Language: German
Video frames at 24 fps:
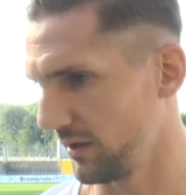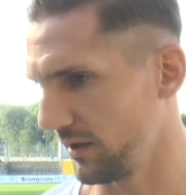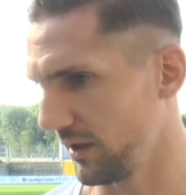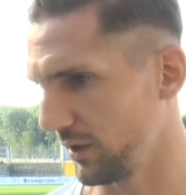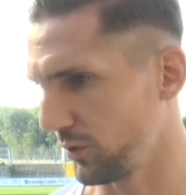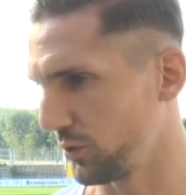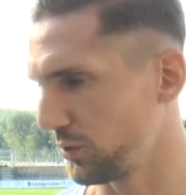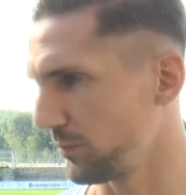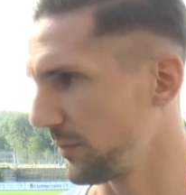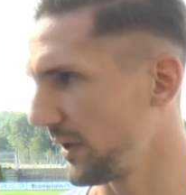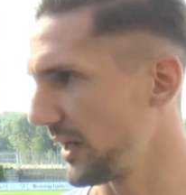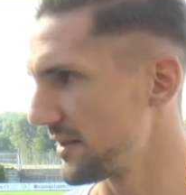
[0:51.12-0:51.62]

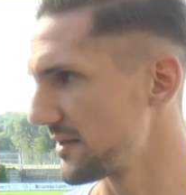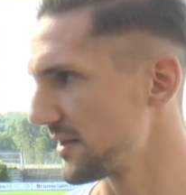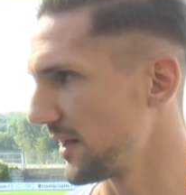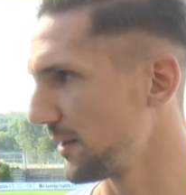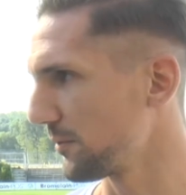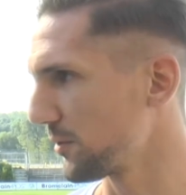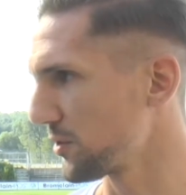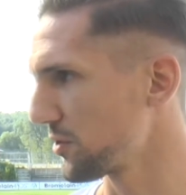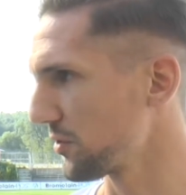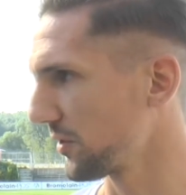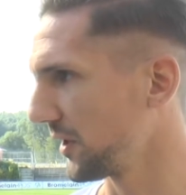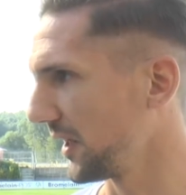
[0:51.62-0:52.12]
Gut, man hat
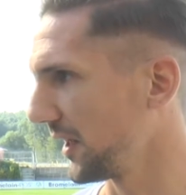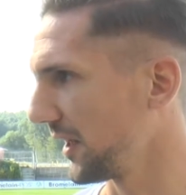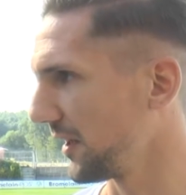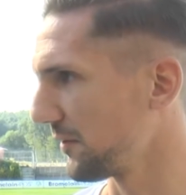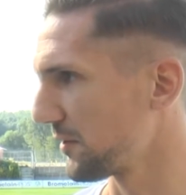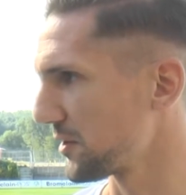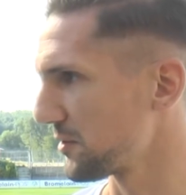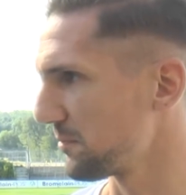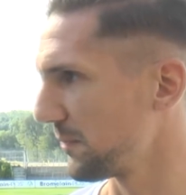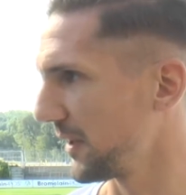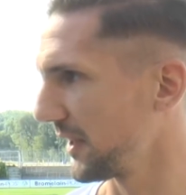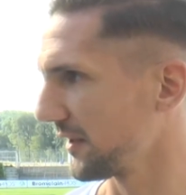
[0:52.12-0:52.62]
selber schon gegen
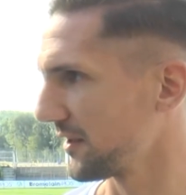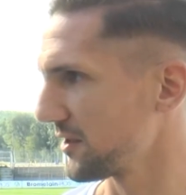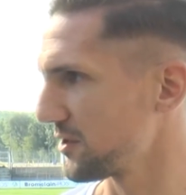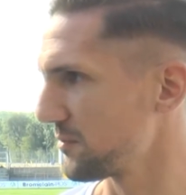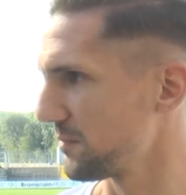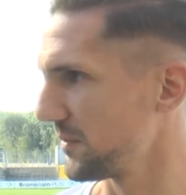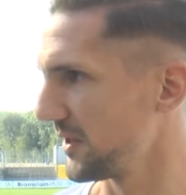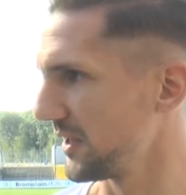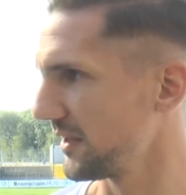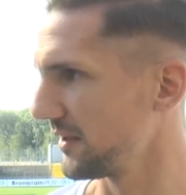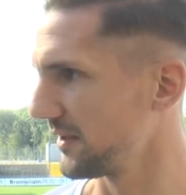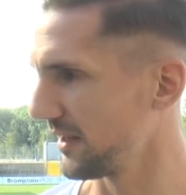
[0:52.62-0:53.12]
Elversberg
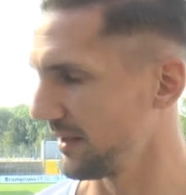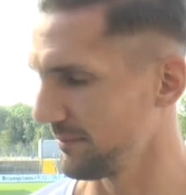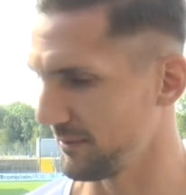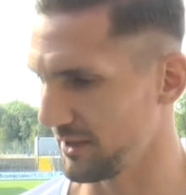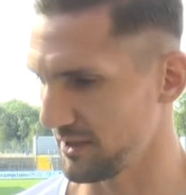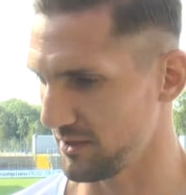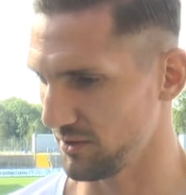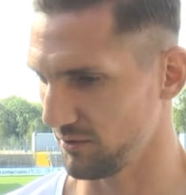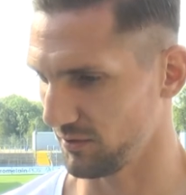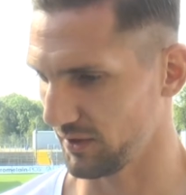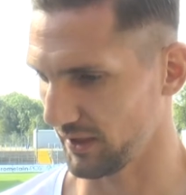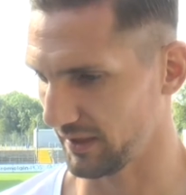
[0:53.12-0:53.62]
gespielt,
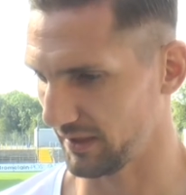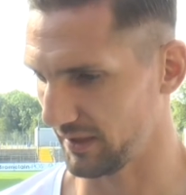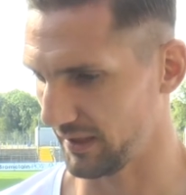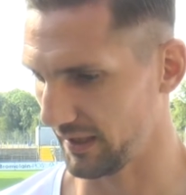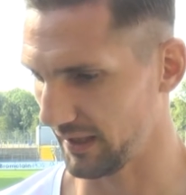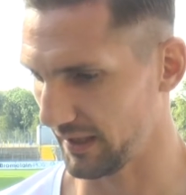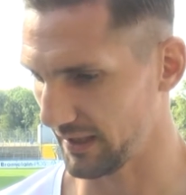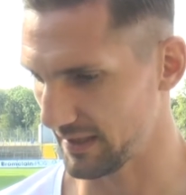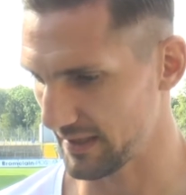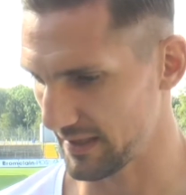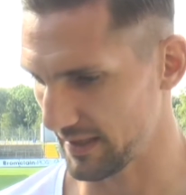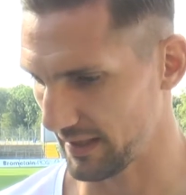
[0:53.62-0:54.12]
damals zu
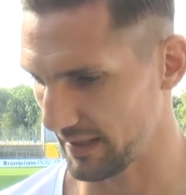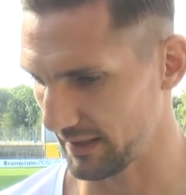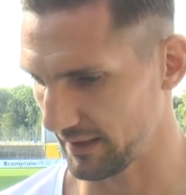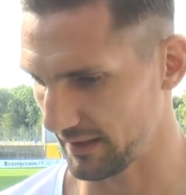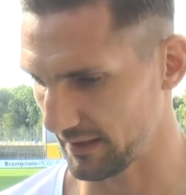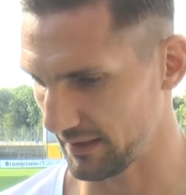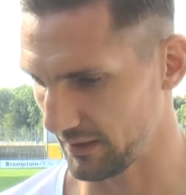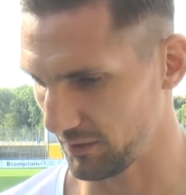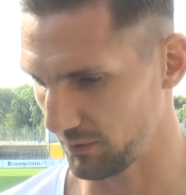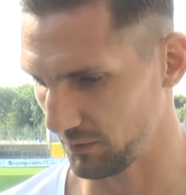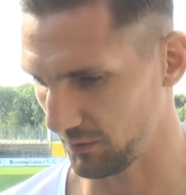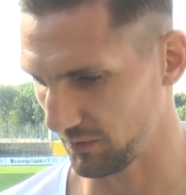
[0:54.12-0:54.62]

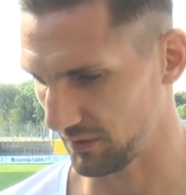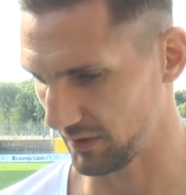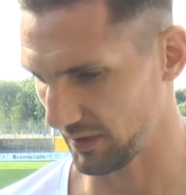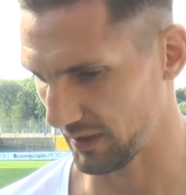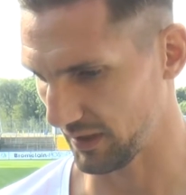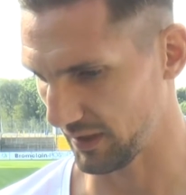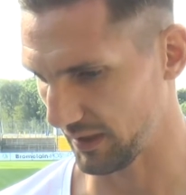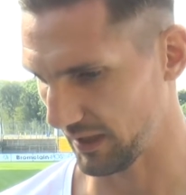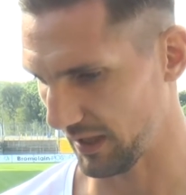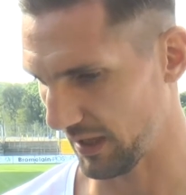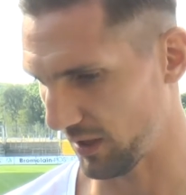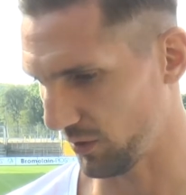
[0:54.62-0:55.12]
Drittliga-Zeiten und äh,
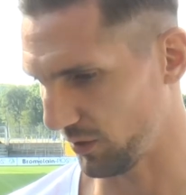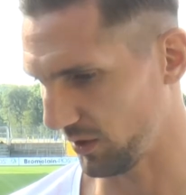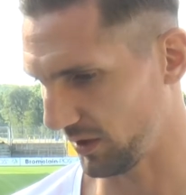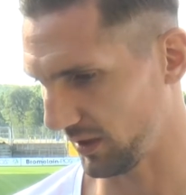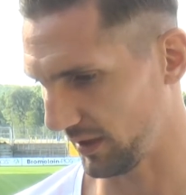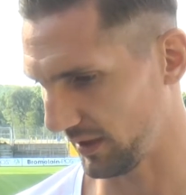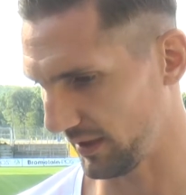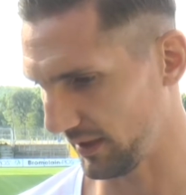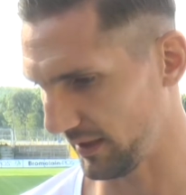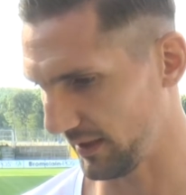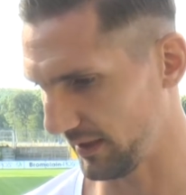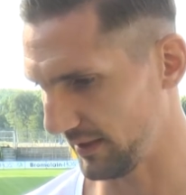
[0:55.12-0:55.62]
auch
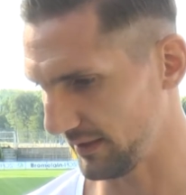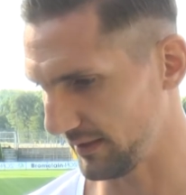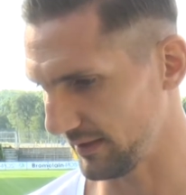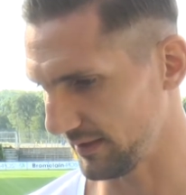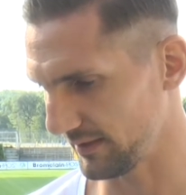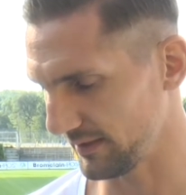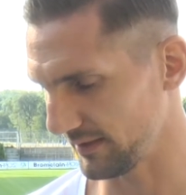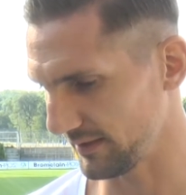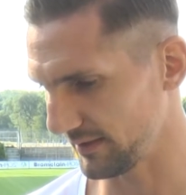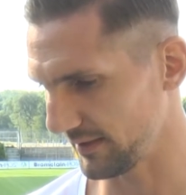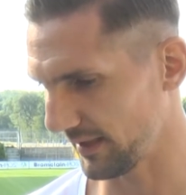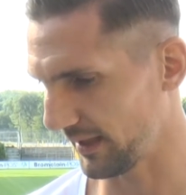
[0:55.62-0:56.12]
äh,
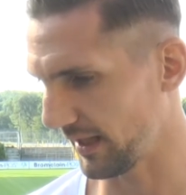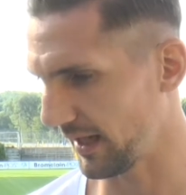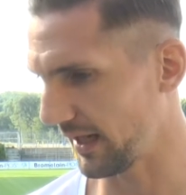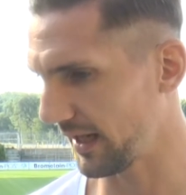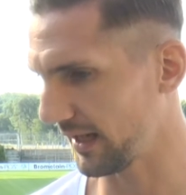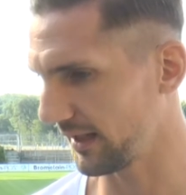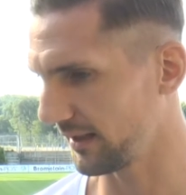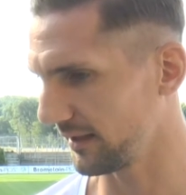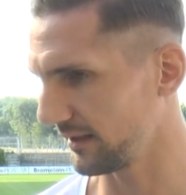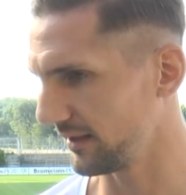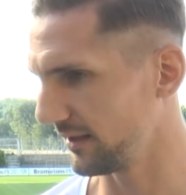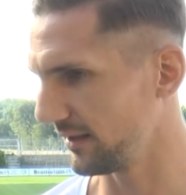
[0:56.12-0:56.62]

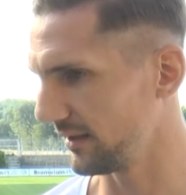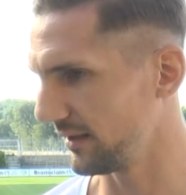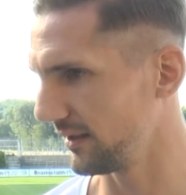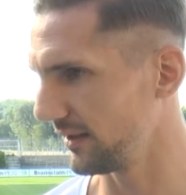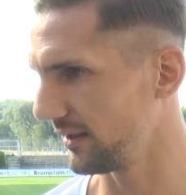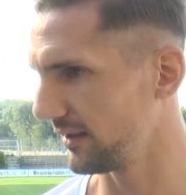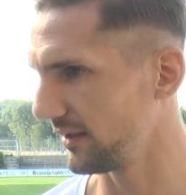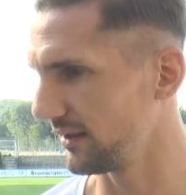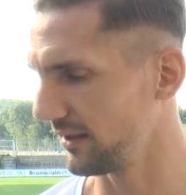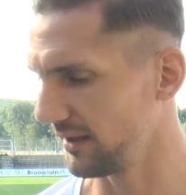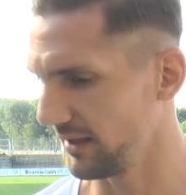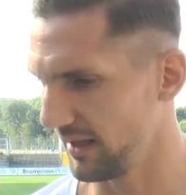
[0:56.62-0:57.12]
danach äh,
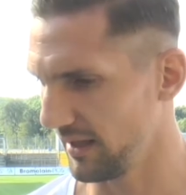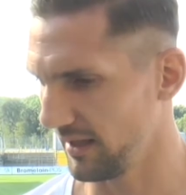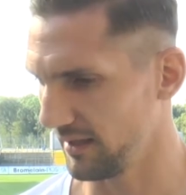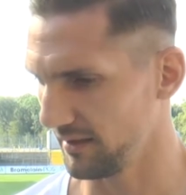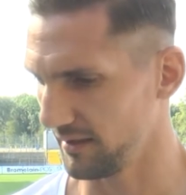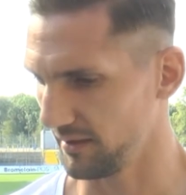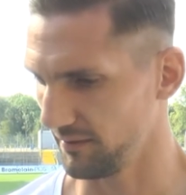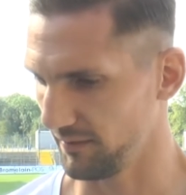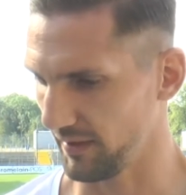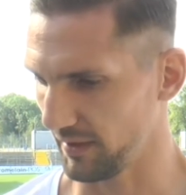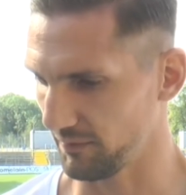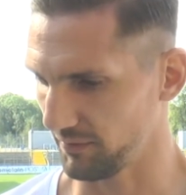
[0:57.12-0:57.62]

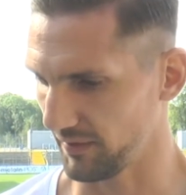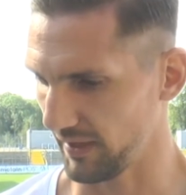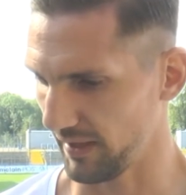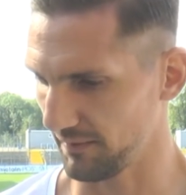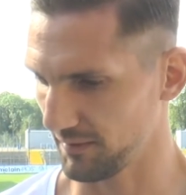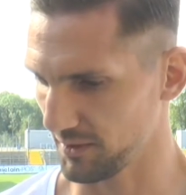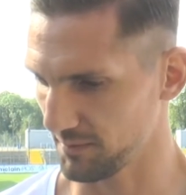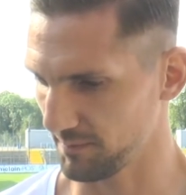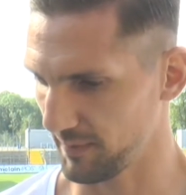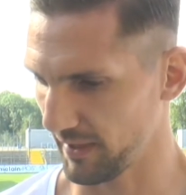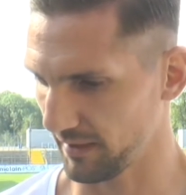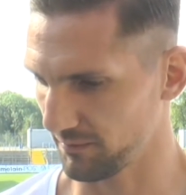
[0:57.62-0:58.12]
den Weg von
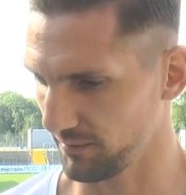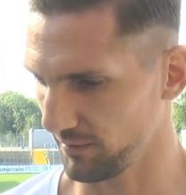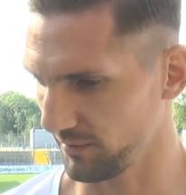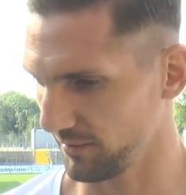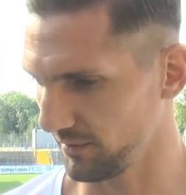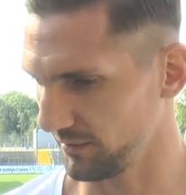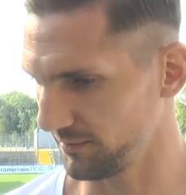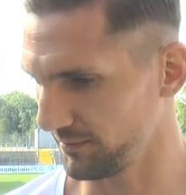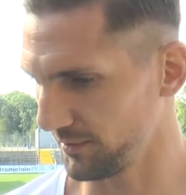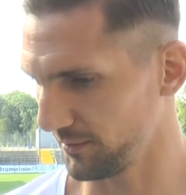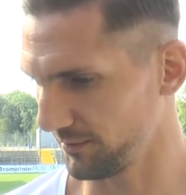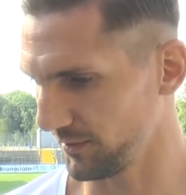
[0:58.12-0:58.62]
Elversberg
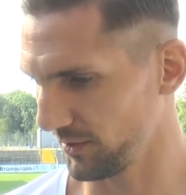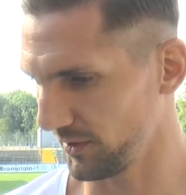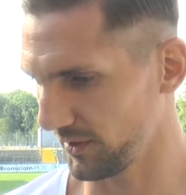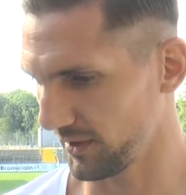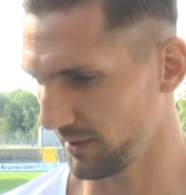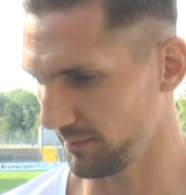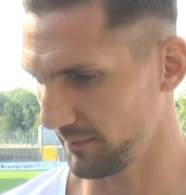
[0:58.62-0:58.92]
ver verfolgt.